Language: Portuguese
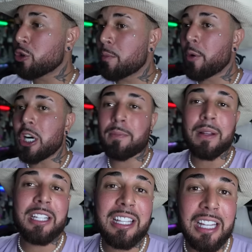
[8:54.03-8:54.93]
um suporte para
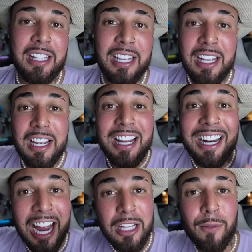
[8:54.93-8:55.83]
te atender
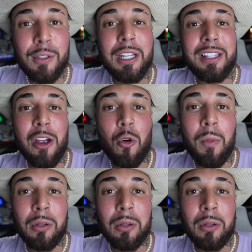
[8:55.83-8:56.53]
caso você tenha alguma